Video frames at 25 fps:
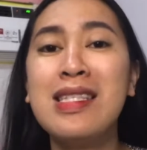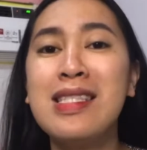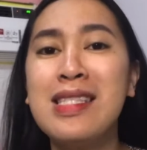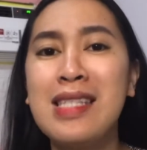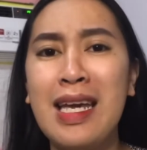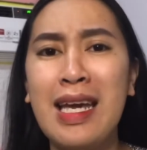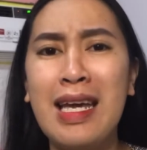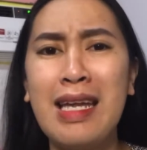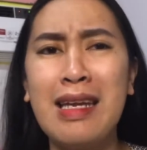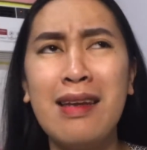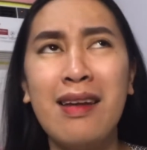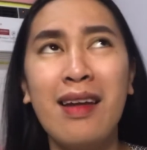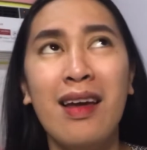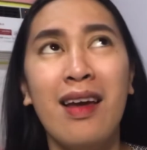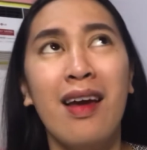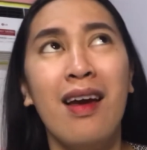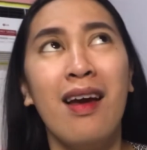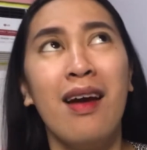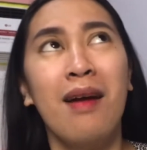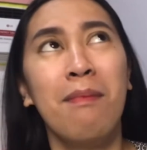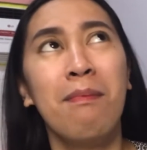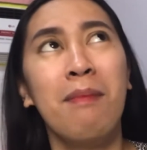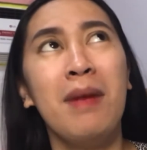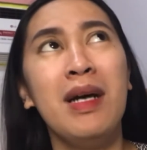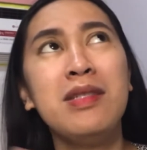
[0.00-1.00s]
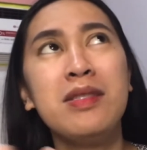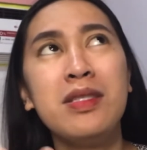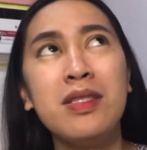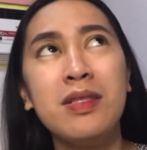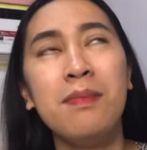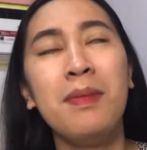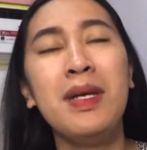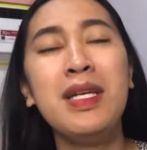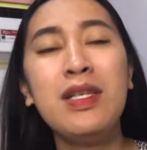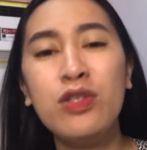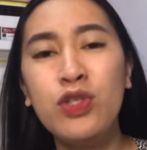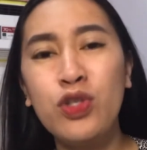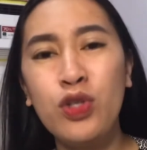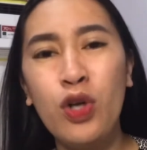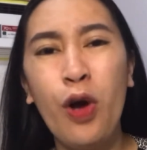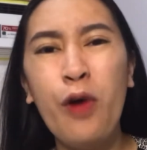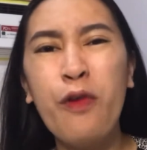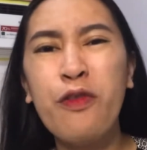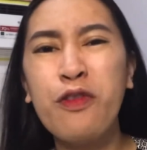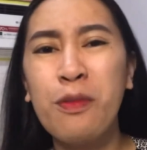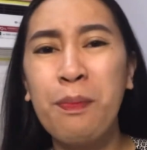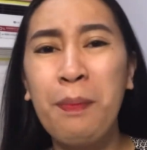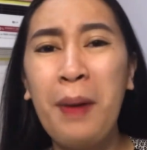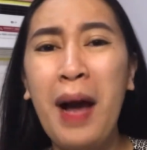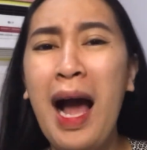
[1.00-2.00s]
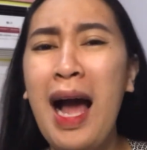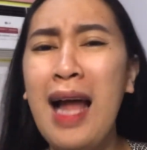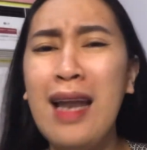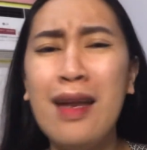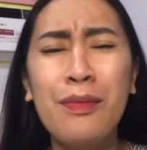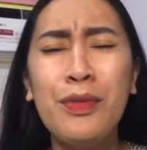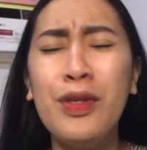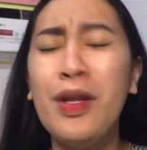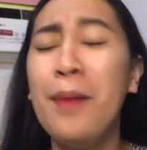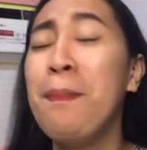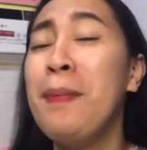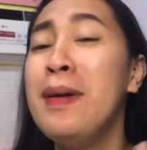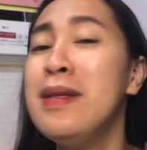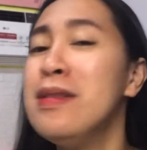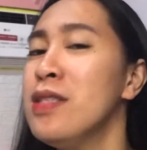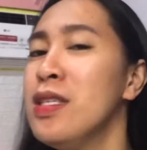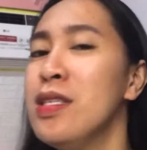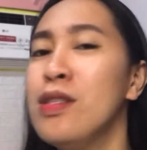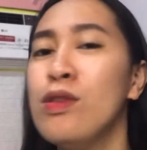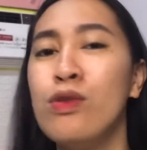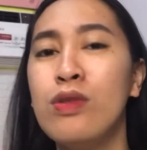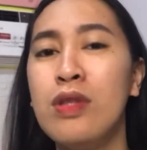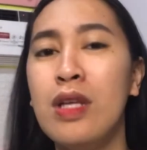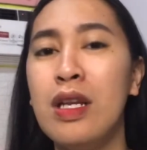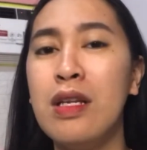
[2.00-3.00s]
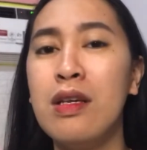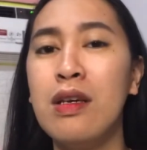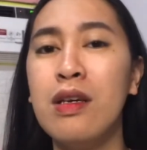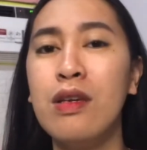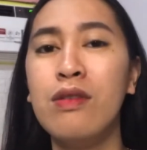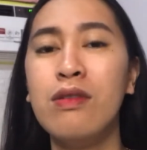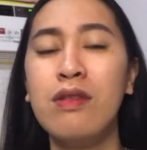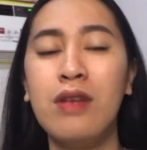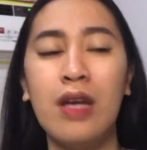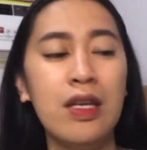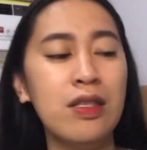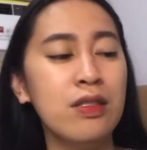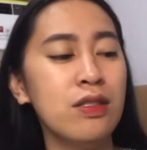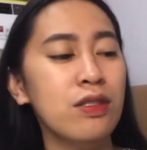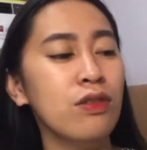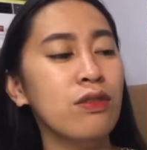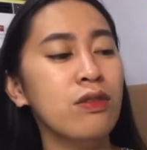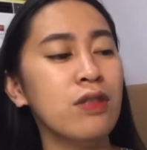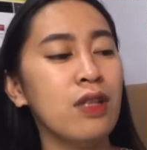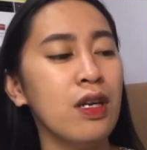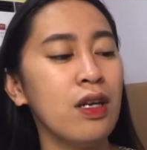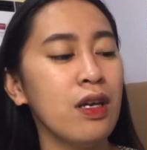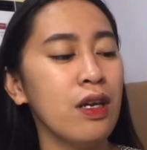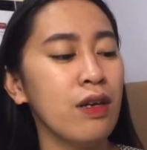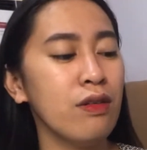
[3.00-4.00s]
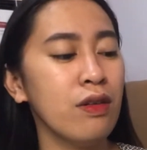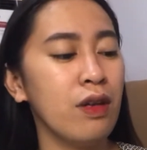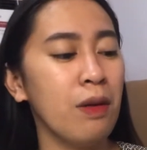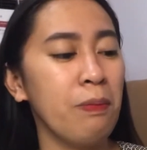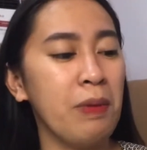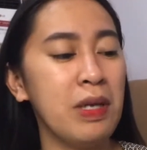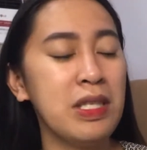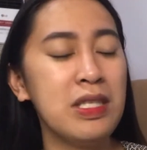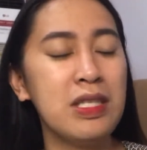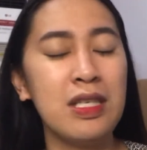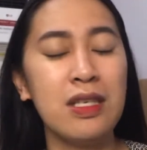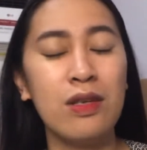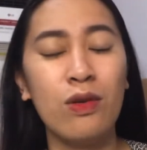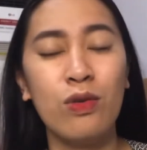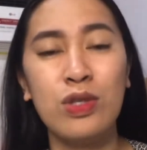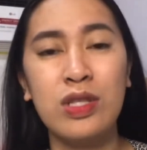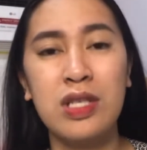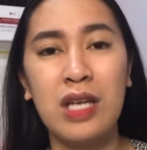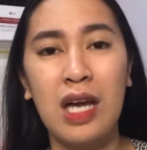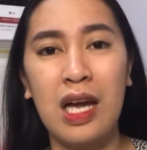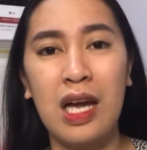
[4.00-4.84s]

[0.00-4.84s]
skin mas, mas soft pa. Alam, napansin ko talaga yun guys. Yun talaga yung napansin ko sa